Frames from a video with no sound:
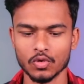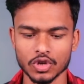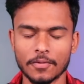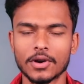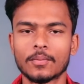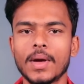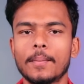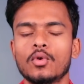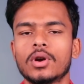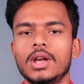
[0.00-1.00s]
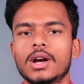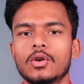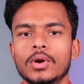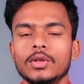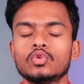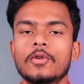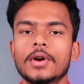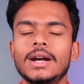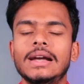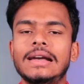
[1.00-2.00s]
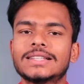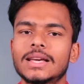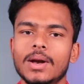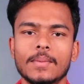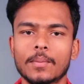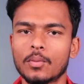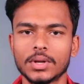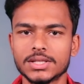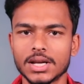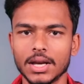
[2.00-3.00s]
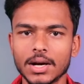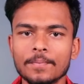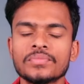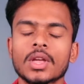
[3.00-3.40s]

उस ऑफर पे आप लोग क्लिक करोगे तो उस ऑफर के डिटेल्स के बारे में आपको पता चलेगा